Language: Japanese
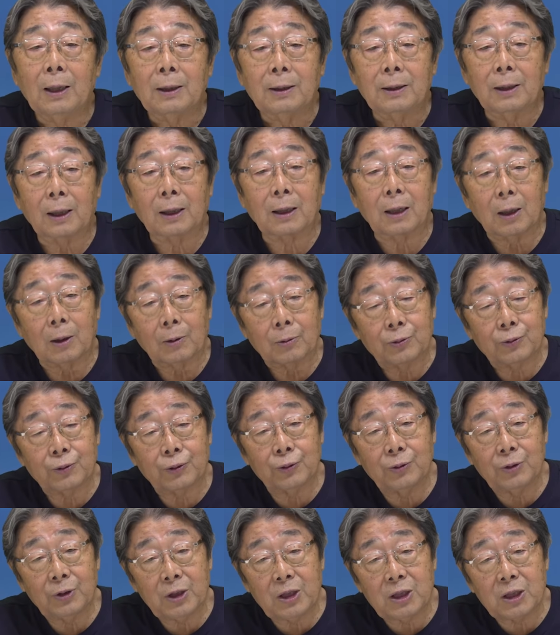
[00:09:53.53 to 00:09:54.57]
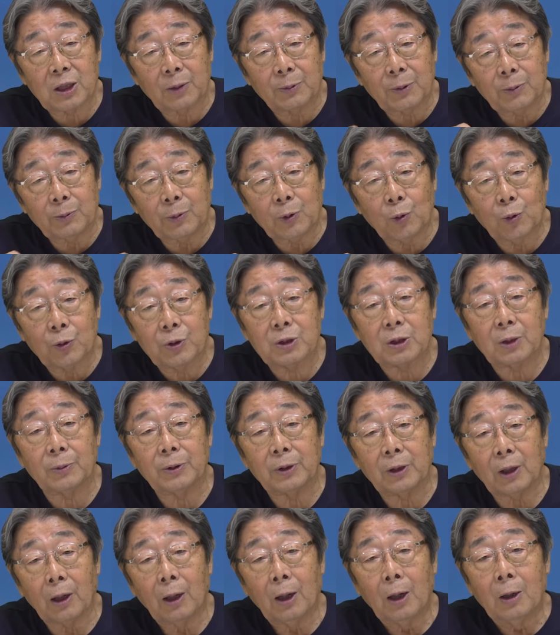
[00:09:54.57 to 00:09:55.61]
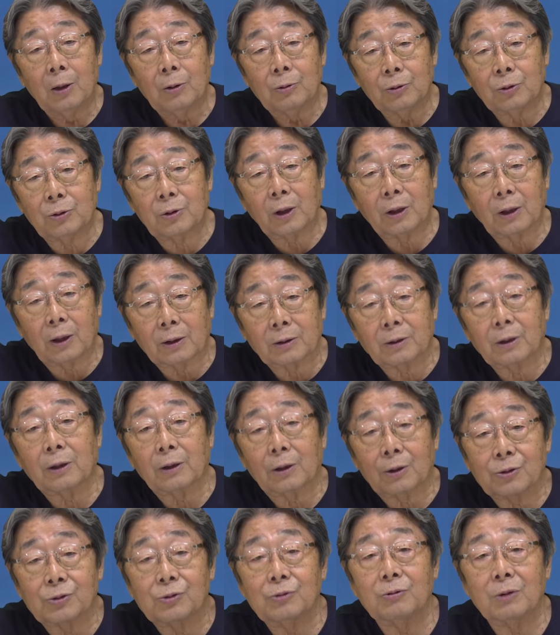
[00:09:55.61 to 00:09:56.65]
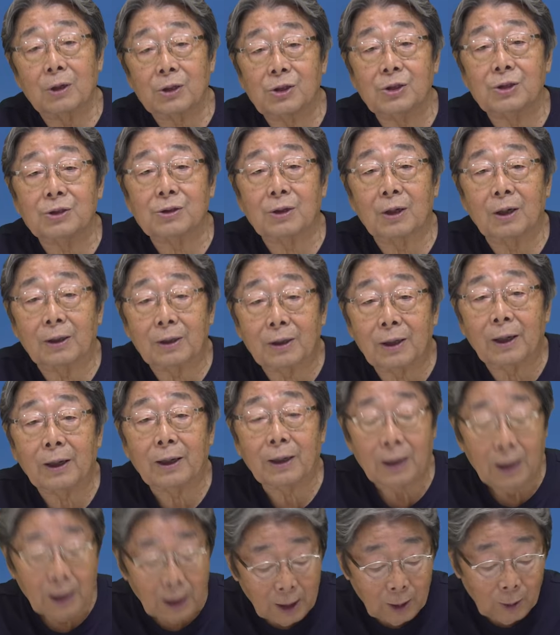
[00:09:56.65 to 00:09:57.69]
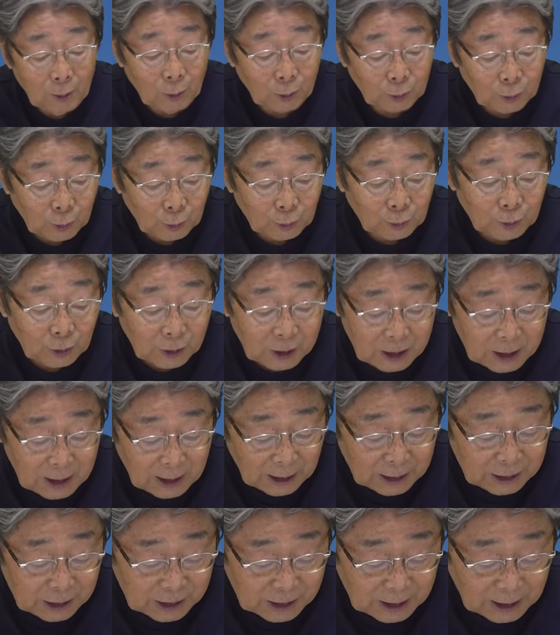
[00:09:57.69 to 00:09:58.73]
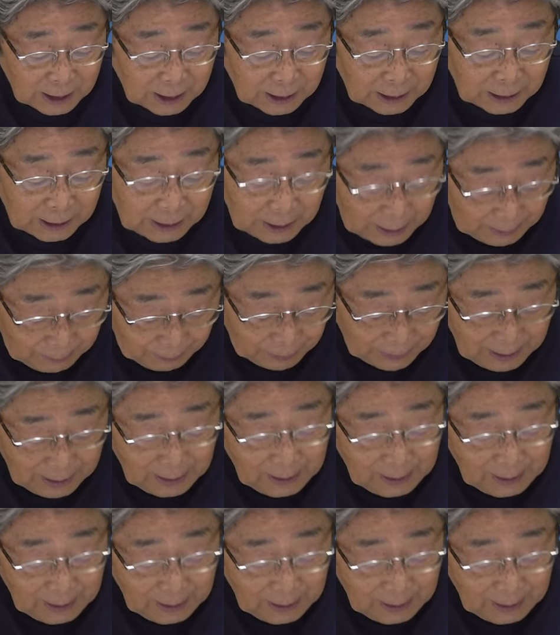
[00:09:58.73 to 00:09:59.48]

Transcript: なんか分刻み秒刻みで売ったり買ったりするらしいですからね、ほとんど機械仕掛けでね、